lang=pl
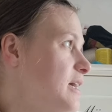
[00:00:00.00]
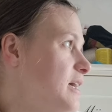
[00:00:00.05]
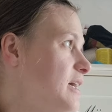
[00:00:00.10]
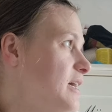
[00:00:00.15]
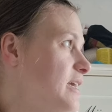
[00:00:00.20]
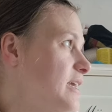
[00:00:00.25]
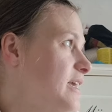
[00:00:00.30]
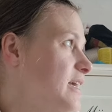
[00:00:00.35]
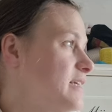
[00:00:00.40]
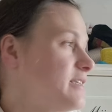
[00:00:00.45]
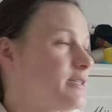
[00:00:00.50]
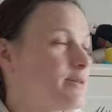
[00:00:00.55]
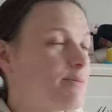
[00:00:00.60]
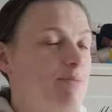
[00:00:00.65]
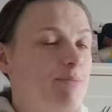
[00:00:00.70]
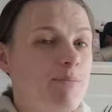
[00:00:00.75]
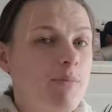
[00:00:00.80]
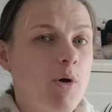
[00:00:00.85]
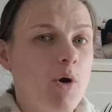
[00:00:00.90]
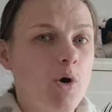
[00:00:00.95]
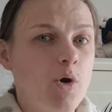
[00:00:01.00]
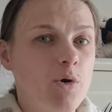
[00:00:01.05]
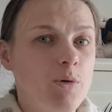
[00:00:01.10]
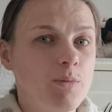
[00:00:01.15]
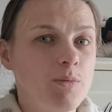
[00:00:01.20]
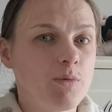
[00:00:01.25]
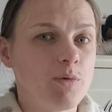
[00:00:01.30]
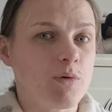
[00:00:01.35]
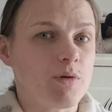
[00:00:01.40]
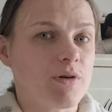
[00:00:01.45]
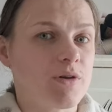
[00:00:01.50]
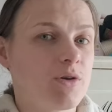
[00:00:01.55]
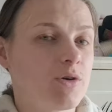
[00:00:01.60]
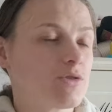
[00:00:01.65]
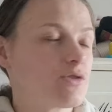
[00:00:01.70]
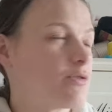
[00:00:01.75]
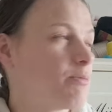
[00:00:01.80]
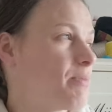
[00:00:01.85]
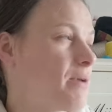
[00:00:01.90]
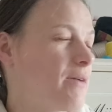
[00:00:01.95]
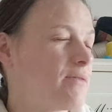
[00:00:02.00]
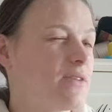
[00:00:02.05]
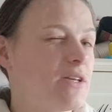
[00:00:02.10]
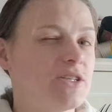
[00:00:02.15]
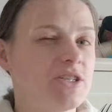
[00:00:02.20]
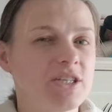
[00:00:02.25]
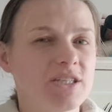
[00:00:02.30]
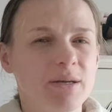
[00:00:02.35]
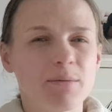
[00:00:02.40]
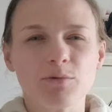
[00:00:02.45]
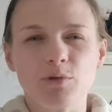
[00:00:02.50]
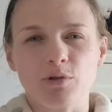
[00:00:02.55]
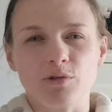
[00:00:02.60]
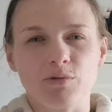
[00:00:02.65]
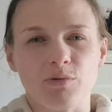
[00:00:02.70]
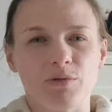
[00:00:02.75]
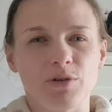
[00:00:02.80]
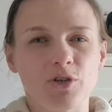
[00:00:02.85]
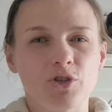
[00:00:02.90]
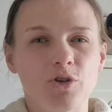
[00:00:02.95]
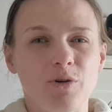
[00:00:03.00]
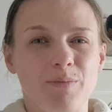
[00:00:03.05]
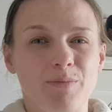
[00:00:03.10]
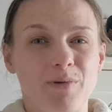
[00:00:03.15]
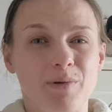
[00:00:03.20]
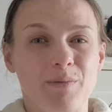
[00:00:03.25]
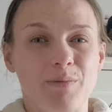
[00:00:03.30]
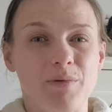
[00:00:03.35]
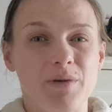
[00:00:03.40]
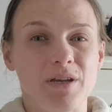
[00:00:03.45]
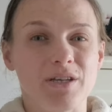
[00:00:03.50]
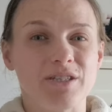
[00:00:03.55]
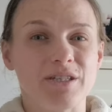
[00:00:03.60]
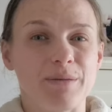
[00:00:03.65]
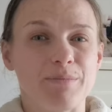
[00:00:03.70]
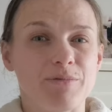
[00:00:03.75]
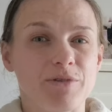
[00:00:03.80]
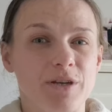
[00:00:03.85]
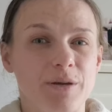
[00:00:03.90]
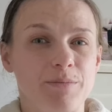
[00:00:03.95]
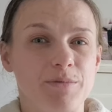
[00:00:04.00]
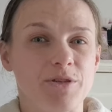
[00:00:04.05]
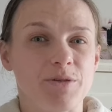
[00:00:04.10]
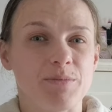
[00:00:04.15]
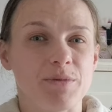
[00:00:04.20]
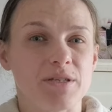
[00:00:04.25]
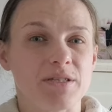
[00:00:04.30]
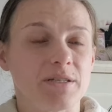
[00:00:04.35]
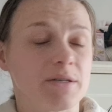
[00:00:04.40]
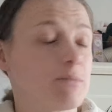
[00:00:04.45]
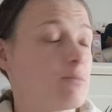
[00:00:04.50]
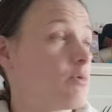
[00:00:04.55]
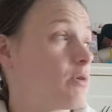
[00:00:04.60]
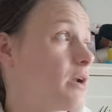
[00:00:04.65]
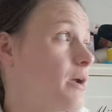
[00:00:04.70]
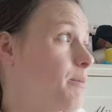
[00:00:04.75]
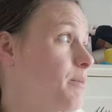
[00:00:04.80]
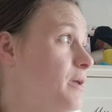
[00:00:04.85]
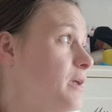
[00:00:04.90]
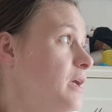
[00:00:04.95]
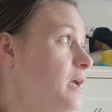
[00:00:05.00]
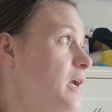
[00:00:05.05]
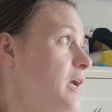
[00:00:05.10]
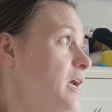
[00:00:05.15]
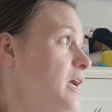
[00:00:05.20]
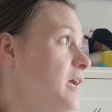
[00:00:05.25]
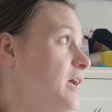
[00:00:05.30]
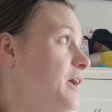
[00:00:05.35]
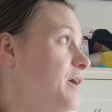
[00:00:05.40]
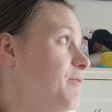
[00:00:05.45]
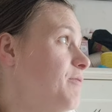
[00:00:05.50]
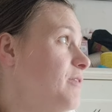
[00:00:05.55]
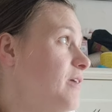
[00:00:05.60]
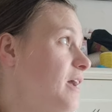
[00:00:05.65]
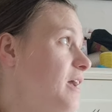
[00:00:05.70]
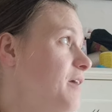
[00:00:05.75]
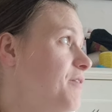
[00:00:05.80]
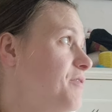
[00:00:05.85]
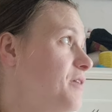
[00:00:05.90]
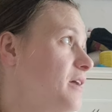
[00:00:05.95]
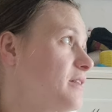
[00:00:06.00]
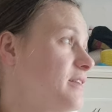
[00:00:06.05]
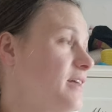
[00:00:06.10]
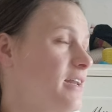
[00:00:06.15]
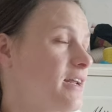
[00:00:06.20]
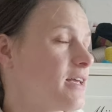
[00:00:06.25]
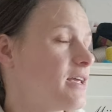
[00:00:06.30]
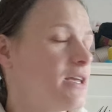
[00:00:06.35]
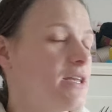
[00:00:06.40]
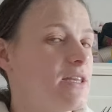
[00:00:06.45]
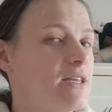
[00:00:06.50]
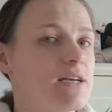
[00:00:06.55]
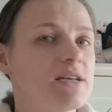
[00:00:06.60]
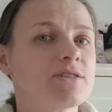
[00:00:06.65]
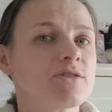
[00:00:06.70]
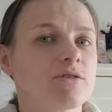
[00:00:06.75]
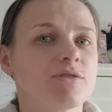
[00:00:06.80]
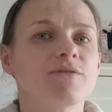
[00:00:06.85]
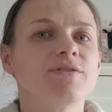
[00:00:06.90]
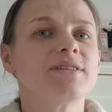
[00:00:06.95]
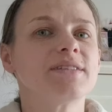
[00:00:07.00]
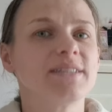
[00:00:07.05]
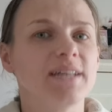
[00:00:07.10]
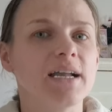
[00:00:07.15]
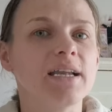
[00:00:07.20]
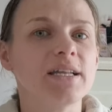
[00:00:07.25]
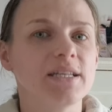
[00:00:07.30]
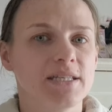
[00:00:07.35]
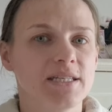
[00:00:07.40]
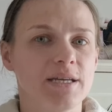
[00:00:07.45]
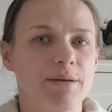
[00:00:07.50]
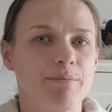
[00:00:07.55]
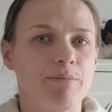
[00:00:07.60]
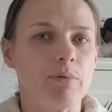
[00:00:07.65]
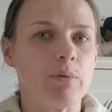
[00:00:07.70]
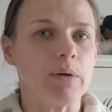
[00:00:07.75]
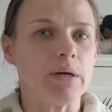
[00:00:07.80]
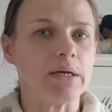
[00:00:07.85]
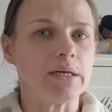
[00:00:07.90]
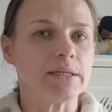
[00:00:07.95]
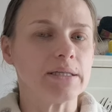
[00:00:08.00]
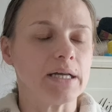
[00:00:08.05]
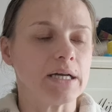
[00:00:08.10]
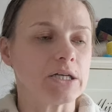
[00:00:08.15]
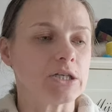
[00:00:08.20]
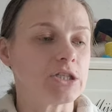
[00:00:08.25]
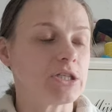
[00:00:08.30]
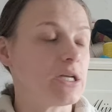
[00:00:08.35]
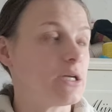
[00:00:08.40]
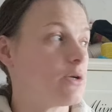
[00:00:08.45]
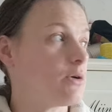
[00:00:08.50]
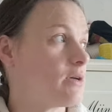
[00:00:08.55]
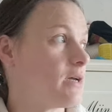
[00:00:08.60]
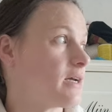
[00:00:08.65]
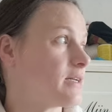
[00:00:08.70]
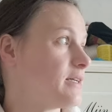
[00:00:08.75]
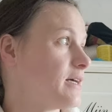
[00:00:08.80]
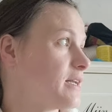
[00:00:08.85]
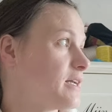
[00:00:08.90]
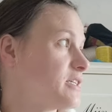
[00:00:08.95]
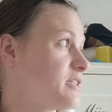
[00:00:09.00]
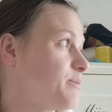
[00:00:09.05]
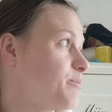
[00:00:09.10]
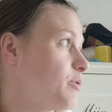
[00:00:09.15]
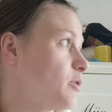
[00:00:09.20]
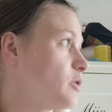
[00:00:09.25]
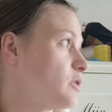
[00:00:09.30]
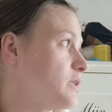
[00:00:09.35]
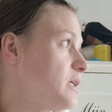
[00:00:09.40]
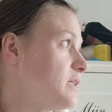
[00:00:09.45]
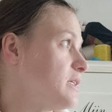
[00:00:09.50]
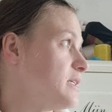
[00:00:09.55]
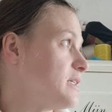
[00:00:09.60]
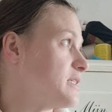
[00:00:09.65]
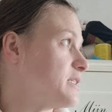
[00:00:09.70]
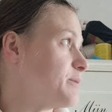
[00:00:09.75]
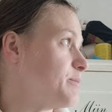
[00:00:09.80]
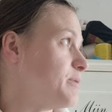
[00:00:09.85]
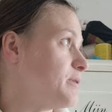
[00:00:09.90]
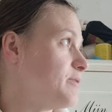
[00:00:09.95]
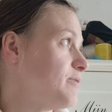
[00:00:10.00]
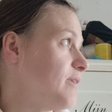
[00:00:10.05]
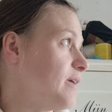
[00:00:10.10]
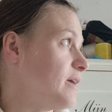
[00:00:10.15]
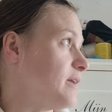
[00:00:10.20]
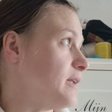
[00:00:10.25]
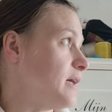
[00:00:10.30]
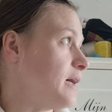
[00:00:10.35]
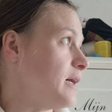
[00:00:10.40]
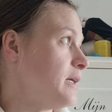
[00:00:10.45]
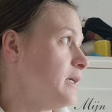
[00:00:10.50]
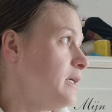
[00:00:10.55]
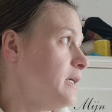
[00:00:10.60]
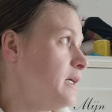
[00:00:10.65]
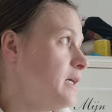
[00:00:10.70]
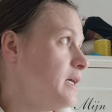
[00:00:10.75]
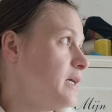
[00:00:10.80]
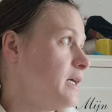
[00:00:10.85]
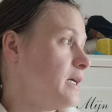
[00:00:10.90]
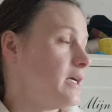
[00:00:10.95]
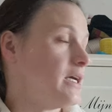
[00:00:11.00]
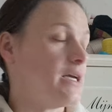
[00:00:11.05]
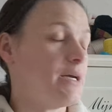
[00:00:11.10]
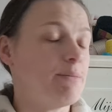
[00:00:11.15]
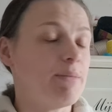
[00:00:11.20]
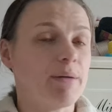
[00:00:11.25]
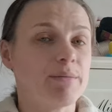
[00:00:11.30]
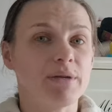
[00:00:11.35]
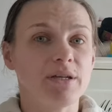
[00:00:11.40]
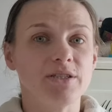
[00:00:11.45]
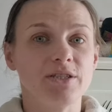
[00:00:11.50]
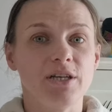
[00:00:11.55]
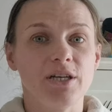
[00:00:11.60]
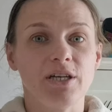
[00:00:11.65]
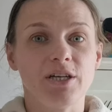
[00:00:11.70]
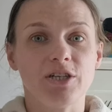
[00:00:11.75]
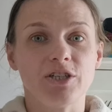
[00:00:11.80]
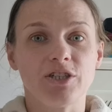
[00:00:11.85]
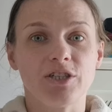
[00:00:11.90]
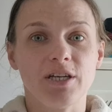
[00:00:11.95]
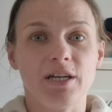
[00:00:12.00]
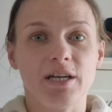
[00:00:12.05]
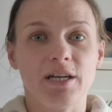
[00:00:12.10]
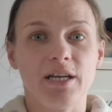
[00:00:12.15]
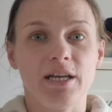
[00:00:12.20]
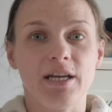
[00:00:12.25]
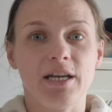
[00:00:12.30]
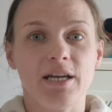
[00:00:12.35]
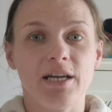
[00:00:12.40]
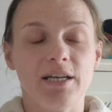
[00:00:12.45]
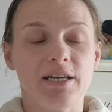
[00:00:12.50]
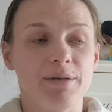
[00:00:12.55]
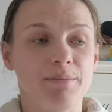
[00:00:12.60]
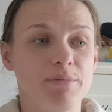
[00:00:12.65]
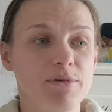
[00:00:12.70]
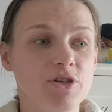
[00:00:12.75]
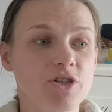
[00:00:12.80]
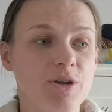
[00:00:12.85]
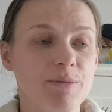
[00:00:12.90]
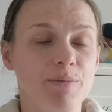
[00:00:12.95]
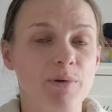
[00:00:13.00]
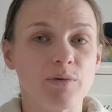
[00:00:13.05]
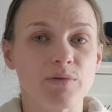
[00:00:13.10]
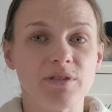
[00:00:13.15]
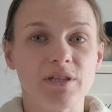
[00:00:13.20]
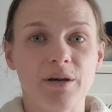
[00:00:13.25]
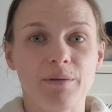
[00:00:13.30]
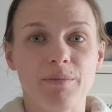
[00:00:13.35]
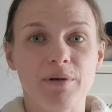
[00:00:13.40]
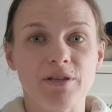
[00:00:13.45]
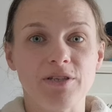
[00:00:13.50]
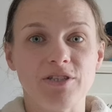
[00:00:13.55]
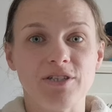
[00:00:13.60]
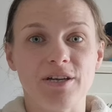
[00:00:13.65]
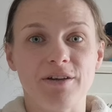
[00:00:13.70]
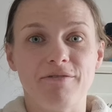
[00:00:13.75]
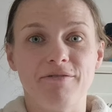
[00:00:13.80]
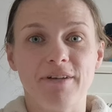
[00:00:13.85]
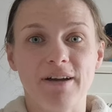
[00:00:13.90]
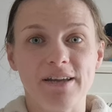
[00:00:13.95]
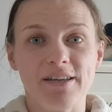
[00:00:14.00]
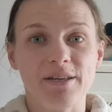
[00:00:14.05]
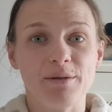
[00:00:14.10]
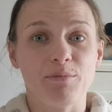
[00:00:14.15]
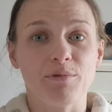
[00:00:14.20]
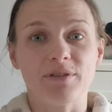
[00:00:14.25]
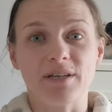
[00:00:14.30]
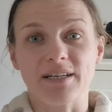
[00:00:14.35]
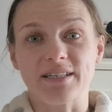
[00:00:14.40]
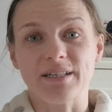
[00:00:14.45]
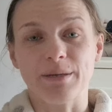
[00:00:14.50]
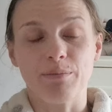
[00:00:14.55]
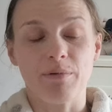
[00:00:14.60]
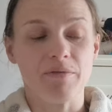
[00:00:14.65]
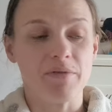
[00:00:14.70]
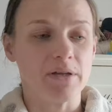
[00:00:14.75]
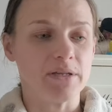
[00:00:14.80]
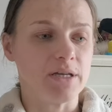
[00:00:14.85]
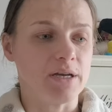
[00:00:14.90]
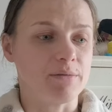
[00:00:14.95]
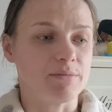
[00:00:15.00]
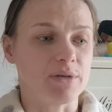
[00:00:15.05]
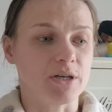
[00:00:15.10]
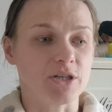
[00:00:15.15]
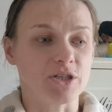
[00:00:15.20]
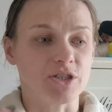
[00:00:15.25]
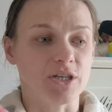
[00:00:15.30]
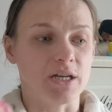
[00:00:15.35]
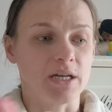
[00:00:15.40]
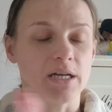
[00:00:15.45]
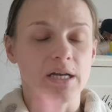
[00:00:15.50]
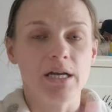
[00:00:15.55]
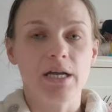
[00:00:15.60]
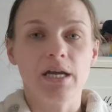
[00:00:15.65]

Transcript: E, jest pochmurno, co prawda gdzieś tam to słoneczko próbuje się przebić między chmurami. Wieje wiaterek i nie jest on wcale ciepły, także no jak na razie pogoda nie jest zbyt fajna. E, mam nadzieję, że e, bliżej południa będzie fajnie, bo tak zapowiadałem, także